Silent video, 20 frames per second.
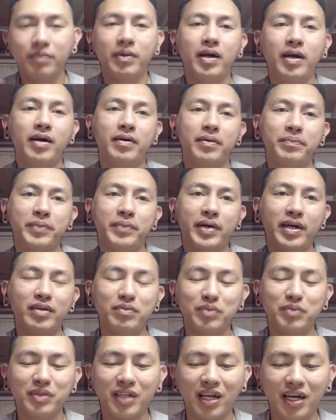di ba
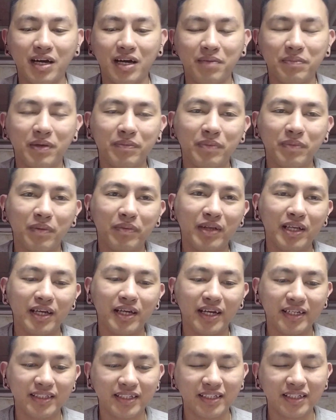maano mo talaga
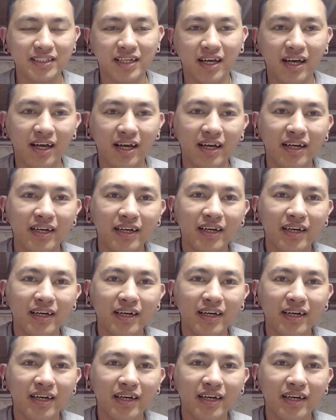mapamiliarize ka sa